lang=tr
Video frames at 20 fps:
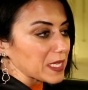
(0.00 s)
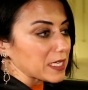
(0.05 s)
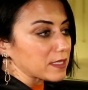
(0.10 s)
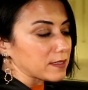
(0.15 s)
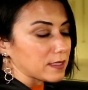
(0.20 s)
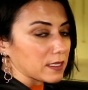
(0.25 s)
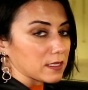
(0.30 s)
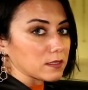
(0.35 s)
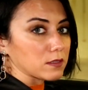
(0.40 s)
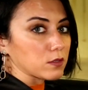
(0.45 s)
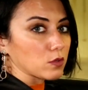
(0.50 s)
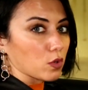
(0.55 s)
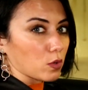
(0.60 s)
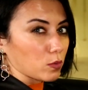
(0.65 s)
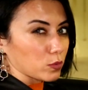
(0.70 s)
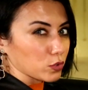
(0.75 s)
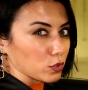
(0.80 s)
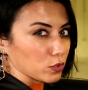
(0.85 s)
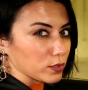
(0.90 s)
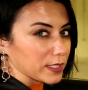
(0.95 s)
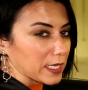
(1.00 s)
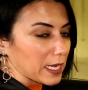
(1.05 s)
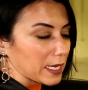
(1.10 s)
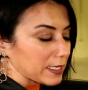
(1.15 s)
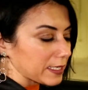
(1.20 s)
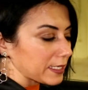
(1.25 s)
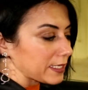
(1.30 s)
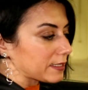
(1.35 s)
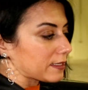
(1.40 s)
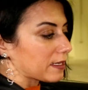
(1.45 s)
Sesli komut
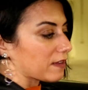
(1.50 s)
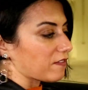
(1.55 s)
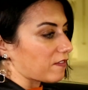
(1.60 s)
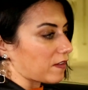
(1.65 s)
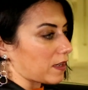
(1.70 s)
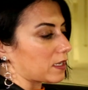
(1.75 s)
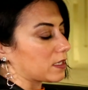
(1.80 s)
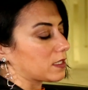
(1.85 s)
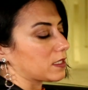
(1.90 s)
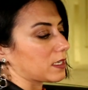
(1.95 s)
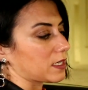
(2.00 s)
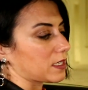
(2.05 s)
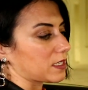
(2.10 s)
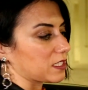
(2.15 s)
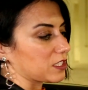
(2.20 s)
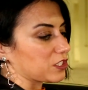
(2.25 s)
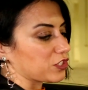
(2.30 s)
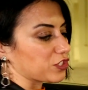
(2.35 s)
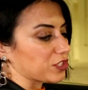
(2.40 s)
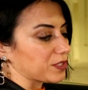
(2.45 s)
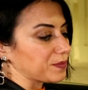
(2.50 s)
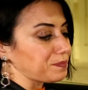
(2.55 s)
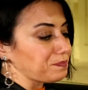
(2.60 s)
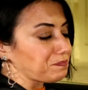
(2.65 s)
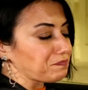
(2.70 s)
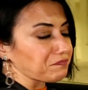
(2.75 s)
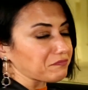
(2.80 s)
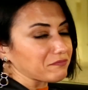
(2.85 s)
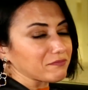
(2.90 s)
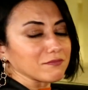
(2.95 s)
özelliği de var aracın
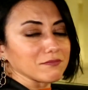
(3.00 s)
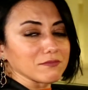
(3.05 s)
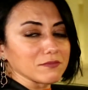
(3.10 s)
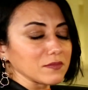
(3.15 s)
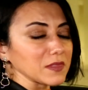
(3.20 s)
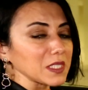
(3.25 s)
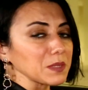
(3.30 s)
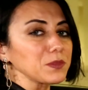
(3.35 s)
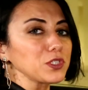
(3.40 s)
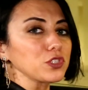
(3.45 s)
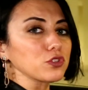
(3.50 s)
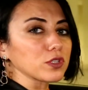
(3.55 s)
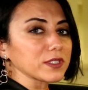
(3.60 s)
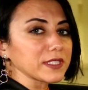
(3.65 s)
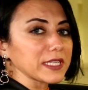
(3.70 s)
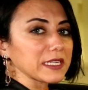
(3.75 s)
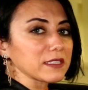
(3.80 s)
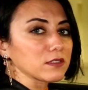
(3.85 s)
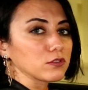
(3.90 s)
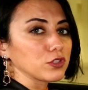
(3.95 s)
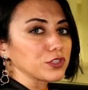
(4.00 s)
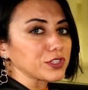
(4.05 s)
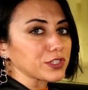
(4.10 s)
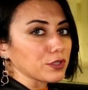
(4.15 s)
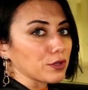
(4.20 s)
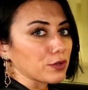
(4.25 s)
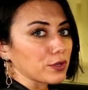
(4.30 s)
birçok teknolojik